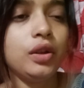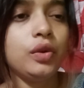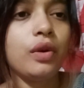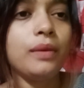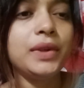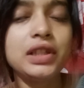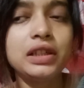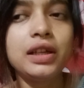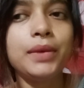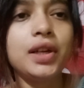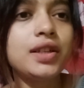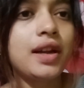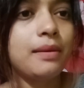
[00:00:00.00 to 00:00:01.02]
তো আমি যেতাম
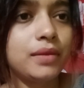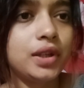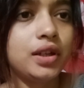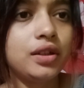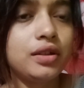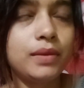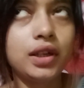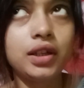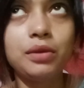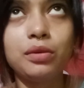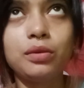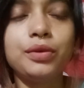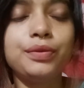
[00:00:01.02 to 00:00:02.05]
না সামনে মানে কি
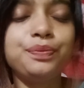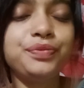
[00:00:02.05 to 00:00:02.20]
বলবো